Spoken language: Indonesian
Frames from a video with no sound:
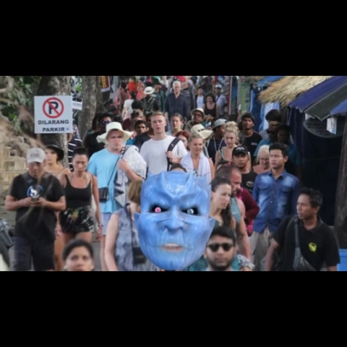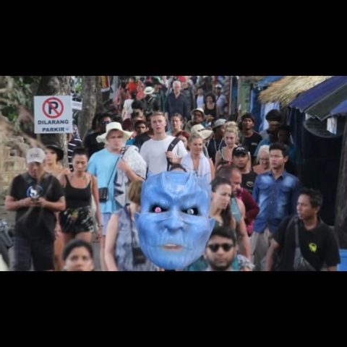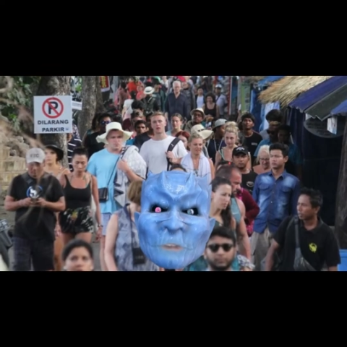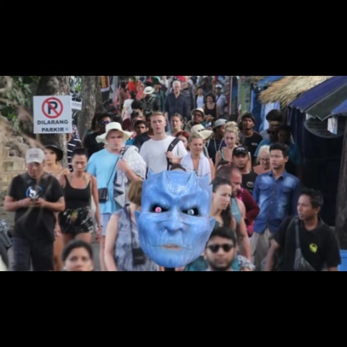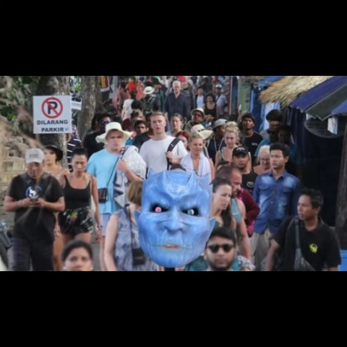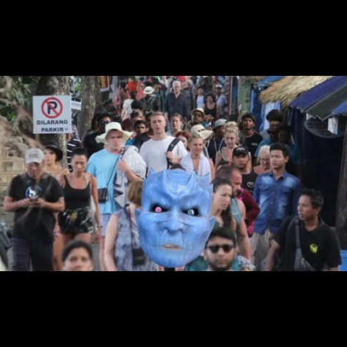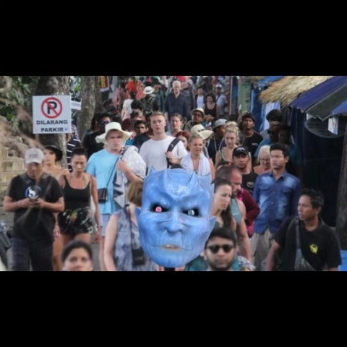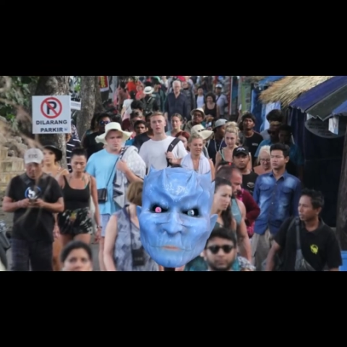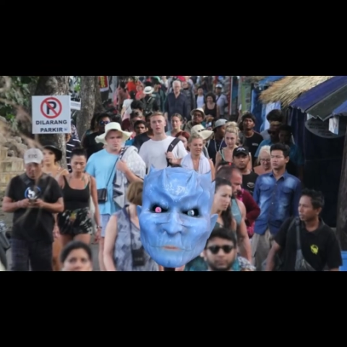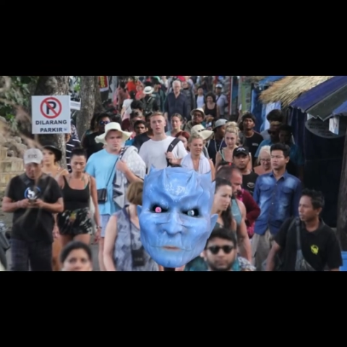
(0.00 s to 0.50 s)

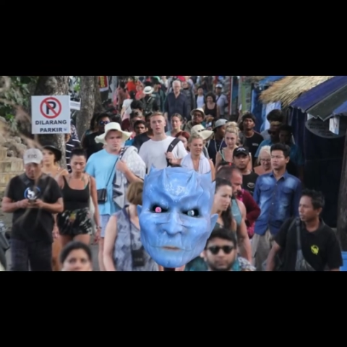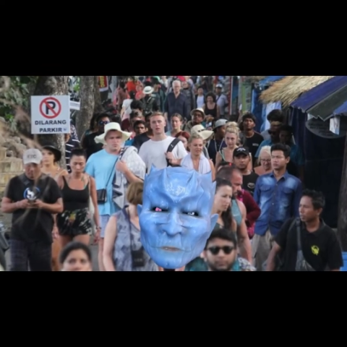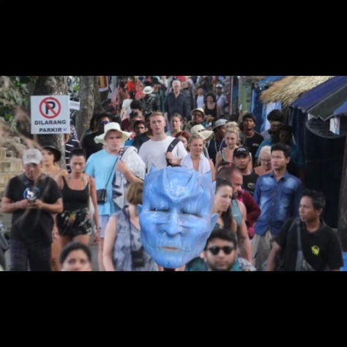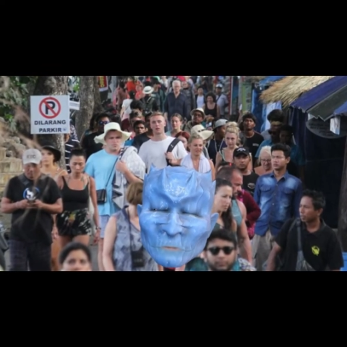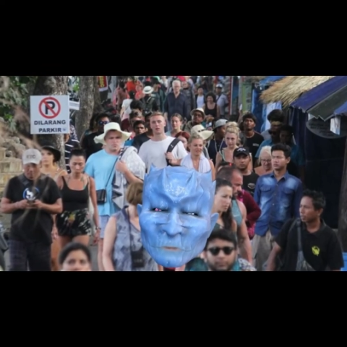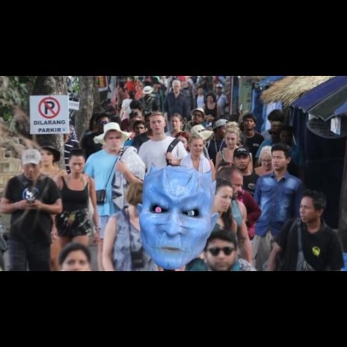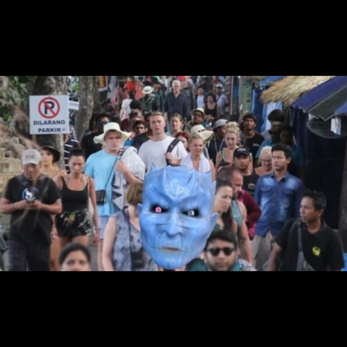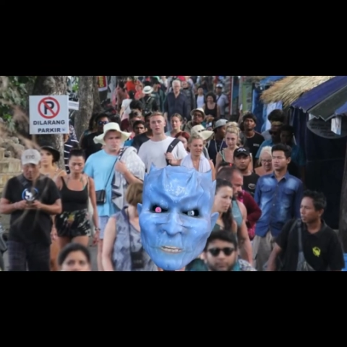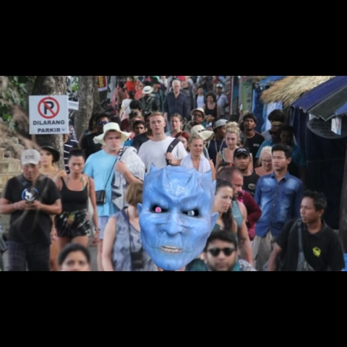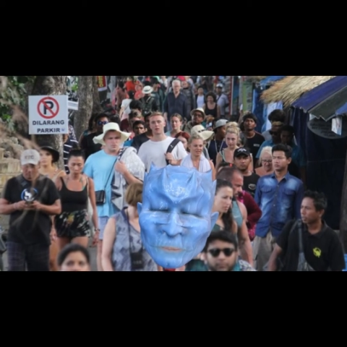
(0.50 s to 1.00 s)

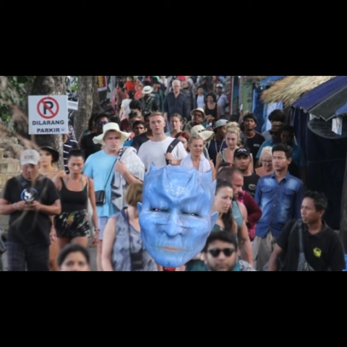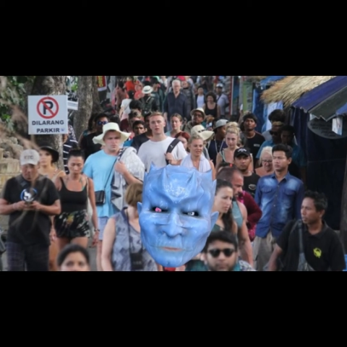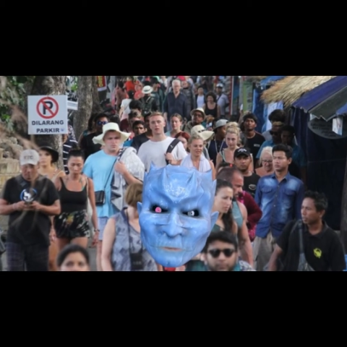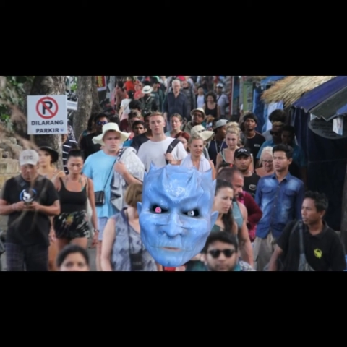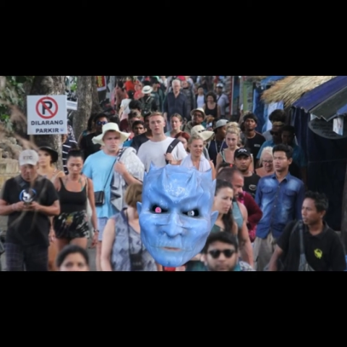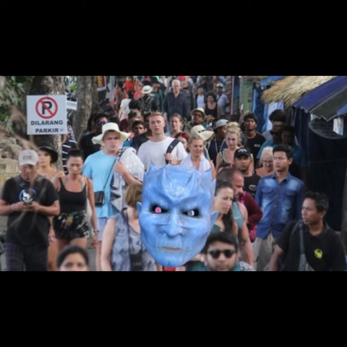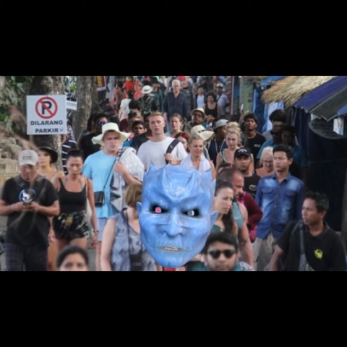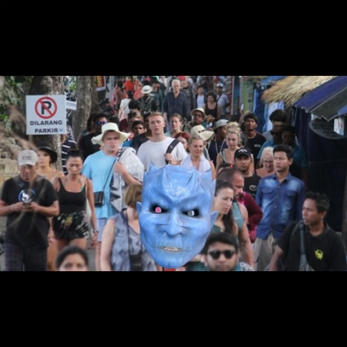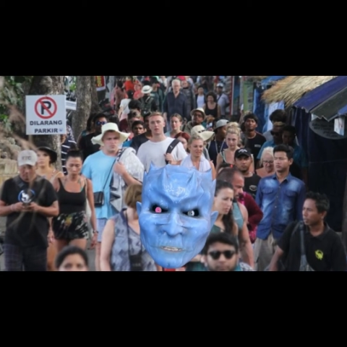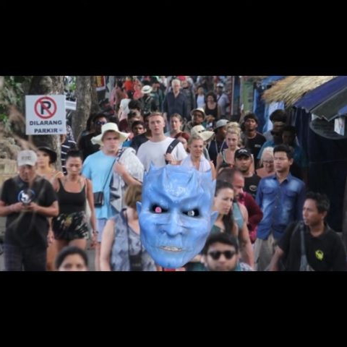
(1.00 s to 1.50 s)

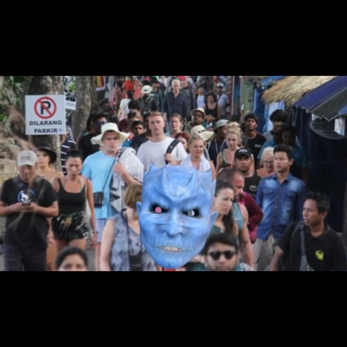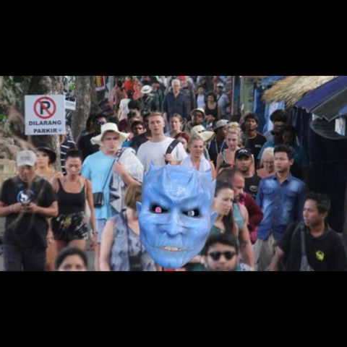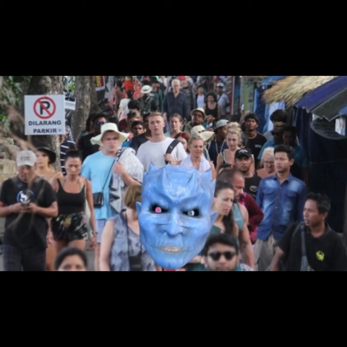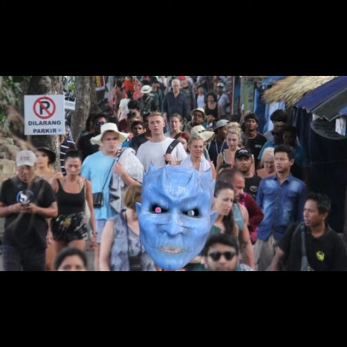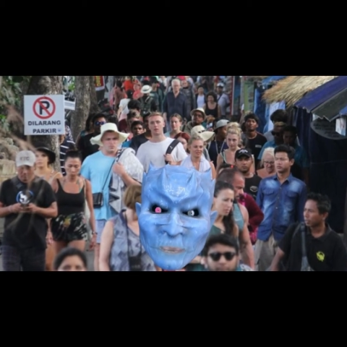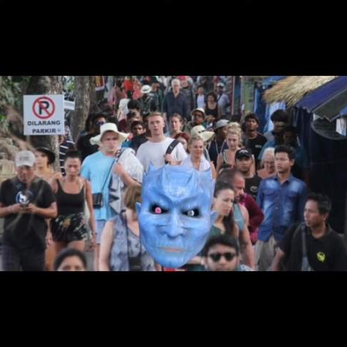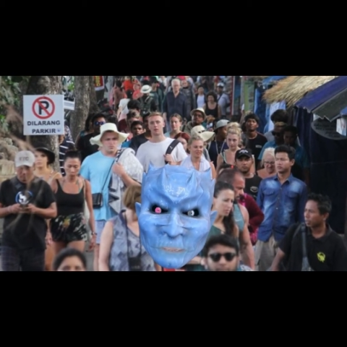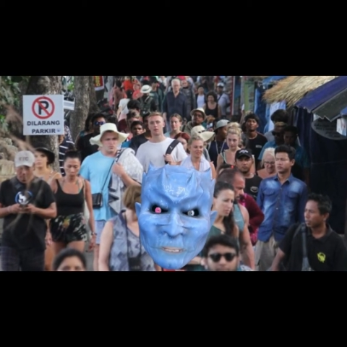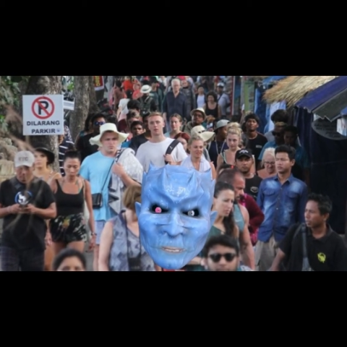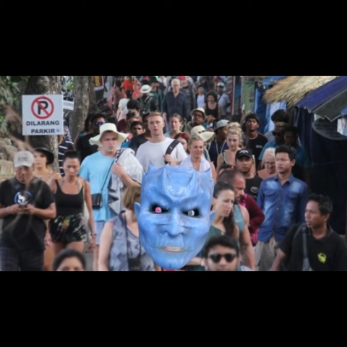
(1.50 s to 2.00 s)
72.000 di
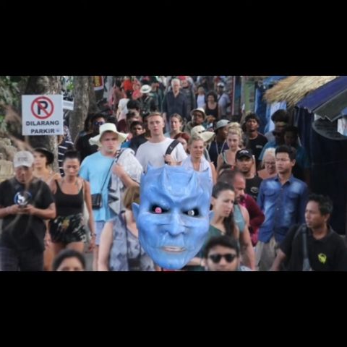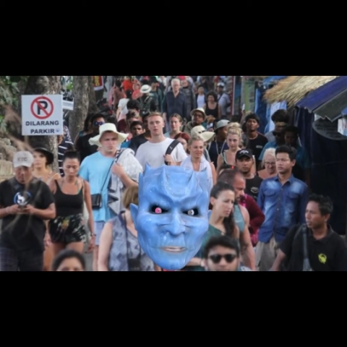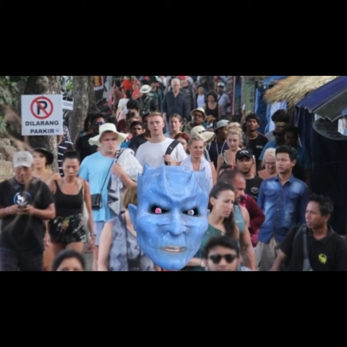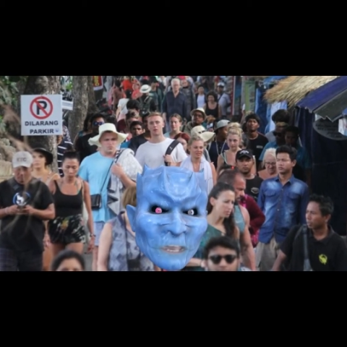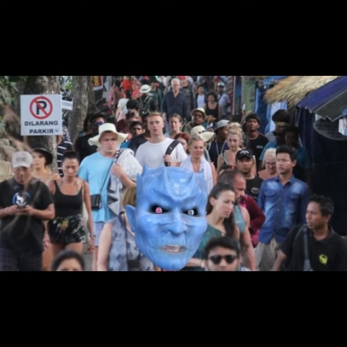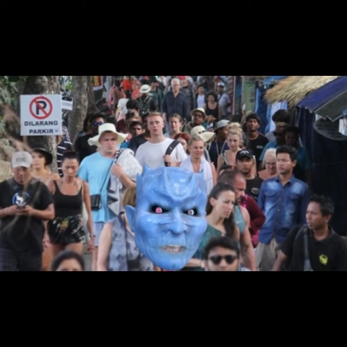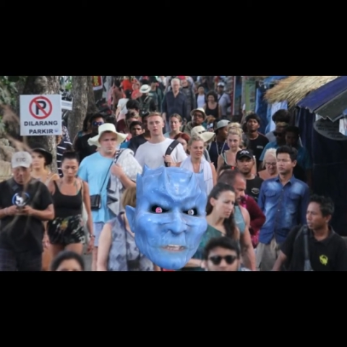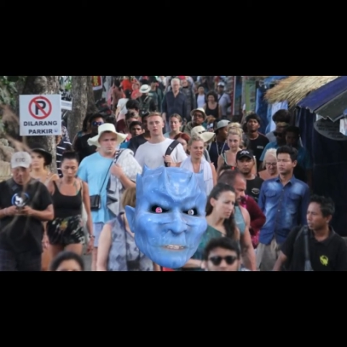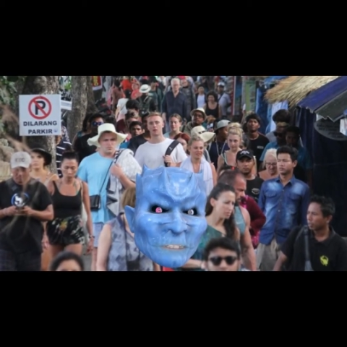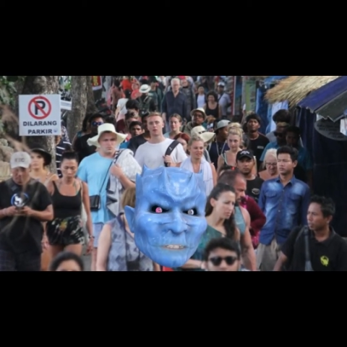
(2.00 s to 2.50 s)

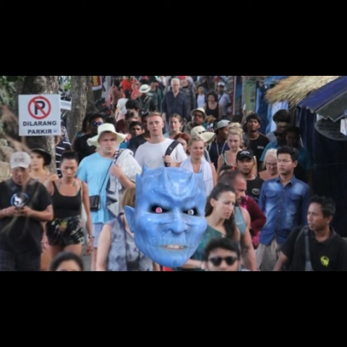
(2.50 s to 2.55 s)
Amerika